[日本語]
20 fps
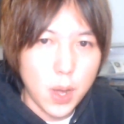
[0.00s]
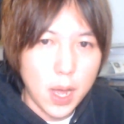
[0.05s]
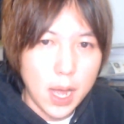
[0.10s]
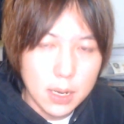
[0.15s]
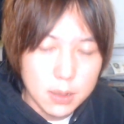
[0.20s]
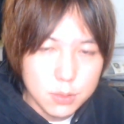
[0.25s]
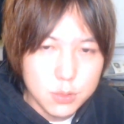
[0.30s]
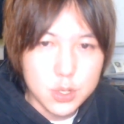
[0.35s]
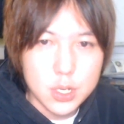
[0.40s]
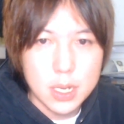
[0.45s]

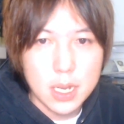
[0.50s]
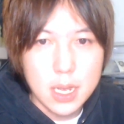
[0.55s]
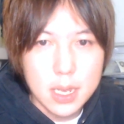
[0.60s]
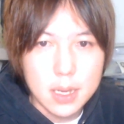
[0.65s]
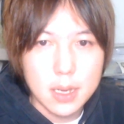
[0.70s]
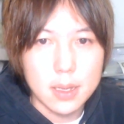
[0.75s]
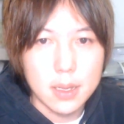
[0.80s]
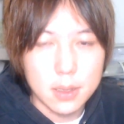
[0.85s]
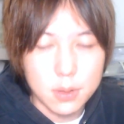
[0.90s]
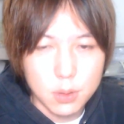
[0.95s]
るんじゃない
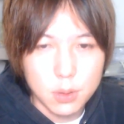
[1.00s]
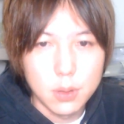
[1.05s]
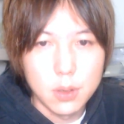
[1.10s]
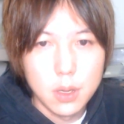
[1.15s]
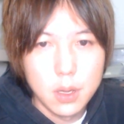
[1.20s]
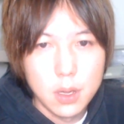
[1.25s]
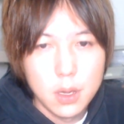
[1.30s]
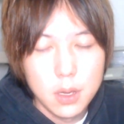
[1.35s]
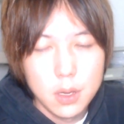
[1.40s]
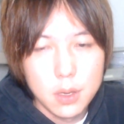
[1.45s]
かなと。
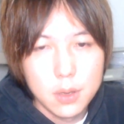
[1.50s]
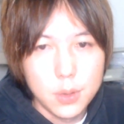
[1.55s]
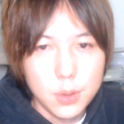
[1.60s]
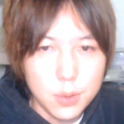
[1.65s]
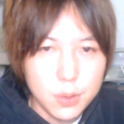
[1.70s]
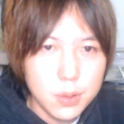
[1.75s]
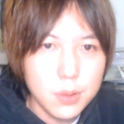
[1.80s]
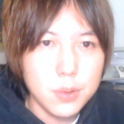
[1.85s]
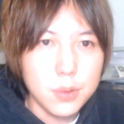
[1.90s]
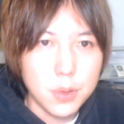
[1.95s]
い
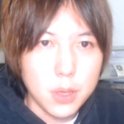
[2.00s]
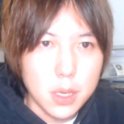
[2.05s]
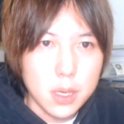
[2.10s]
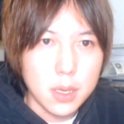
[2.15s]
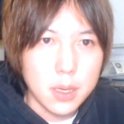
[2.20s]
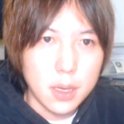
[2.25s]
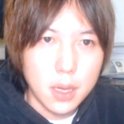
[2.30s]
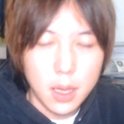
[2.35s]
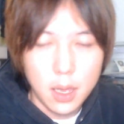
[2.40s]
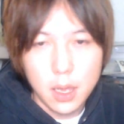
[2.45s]
うふう
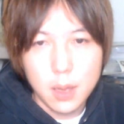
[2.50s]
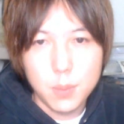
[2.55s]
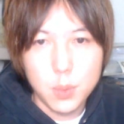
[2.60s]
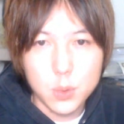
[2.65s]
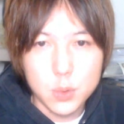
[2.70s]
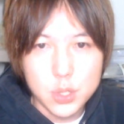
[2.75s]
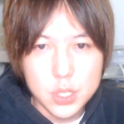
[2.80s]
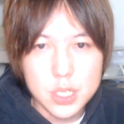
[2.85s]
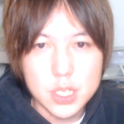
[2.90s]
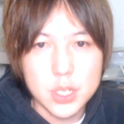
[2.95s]
に、えー、
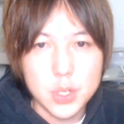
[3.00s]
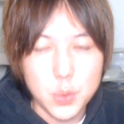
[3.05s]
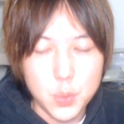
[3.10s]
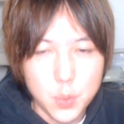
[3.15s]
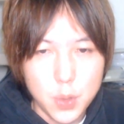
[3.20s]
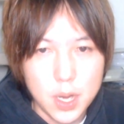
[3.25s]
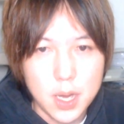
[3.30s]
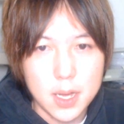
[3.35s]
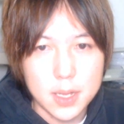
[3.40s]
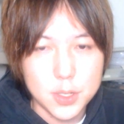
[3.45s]
僕自身
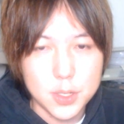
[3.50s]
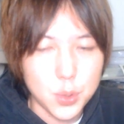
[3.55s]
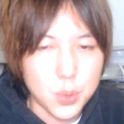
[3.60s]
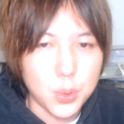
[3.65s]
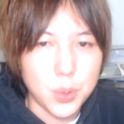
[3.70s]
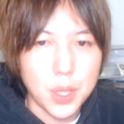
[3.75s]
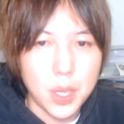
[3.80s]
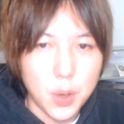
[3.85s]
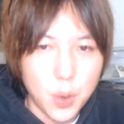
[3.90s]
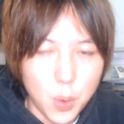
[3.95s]
はちょっ
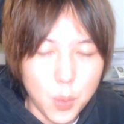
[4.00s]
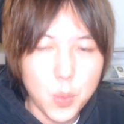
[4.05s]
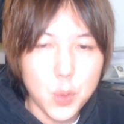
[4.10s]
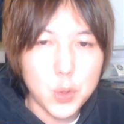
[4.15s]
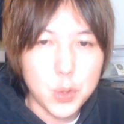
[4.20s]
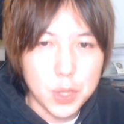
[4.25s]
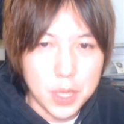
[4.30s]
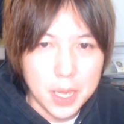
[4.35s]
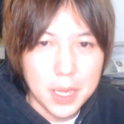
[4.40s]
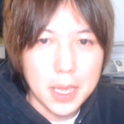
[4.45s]
とね、思っ
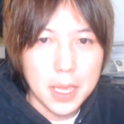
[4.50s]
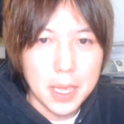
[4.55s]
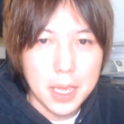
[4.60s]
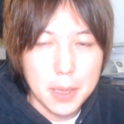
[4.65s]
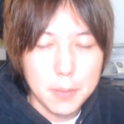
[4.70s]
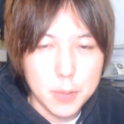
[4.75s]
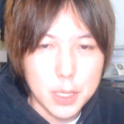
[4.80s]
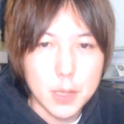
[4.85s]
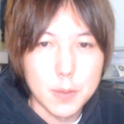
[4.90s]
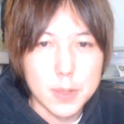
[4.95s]
て
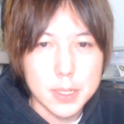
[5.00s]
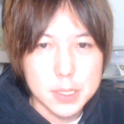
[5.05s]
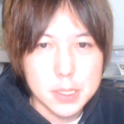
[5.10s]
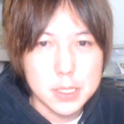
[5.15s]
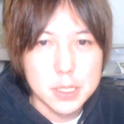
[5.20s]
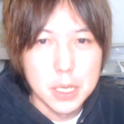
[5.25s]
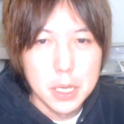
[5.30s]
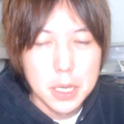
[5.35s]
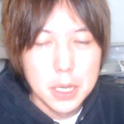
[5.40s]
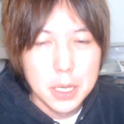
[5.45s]
見てま
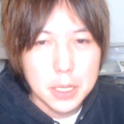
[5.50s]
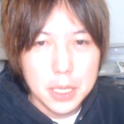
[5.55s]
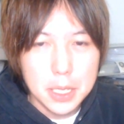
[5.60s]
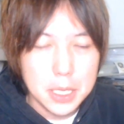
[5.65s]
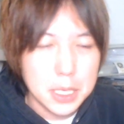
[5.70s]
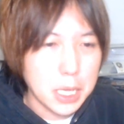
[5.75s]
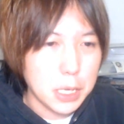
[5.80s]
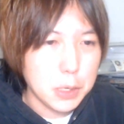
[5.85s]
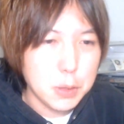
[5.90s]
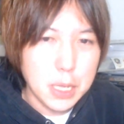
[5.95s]
す。で、
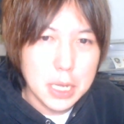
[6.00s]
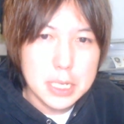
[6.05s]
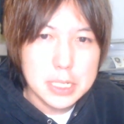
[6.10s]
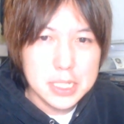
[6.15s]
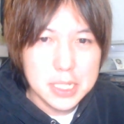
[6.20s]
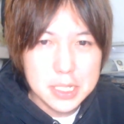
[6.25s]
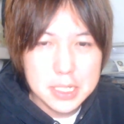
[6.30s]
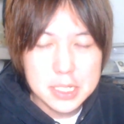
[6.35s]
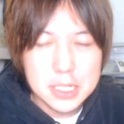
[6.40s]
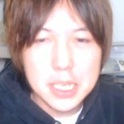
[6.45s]
光大
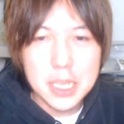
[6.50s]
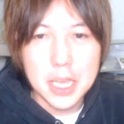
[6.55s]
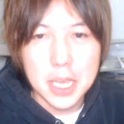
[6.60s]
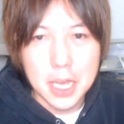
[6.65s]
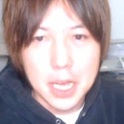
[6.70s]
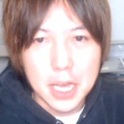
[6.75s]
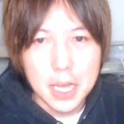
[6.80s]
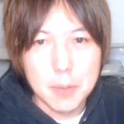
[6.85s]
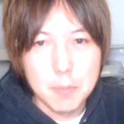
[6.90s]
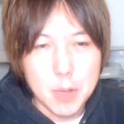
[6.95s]
先生
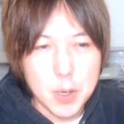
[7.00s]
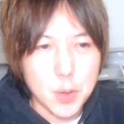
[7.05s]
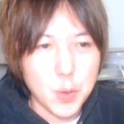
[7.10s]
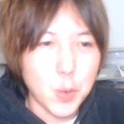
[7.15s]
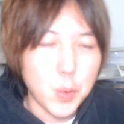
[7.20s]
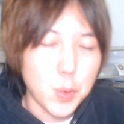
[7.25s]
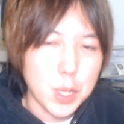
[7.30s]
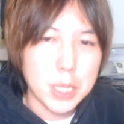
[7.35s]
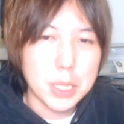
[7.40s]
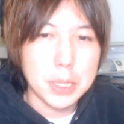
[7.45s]
が、まあ、
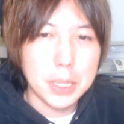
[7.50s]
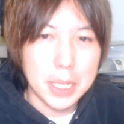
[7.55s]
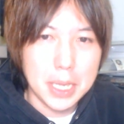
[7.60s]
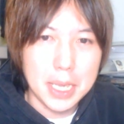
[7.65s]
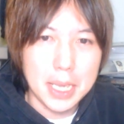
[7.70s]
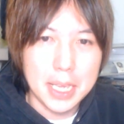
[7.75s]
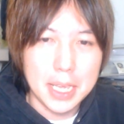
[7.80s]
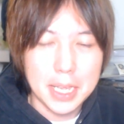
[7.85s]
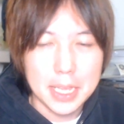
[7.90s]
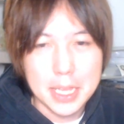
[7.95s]
こうやって
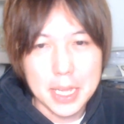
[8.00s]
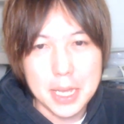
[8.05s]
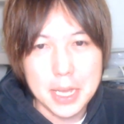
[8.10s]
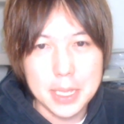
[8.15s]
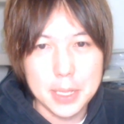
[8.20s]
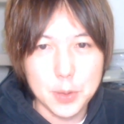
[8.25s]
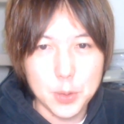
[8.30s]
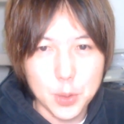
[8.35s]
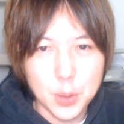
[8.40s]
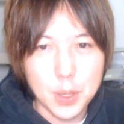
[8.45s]
ね、えー、大変なことに